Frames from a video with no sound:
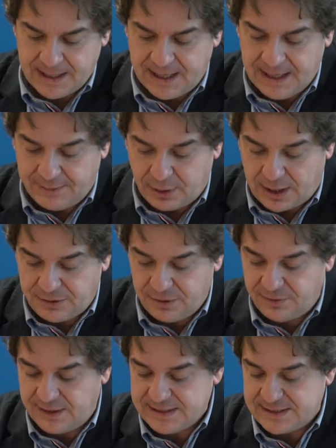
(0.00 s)

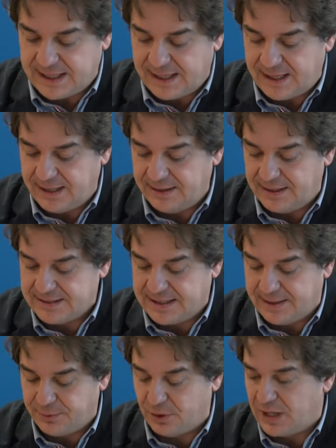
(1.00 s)
elaboración de esta, de
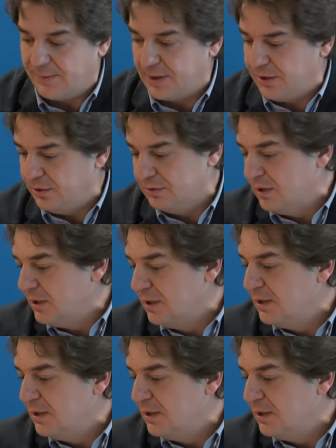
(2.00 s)
esta programación.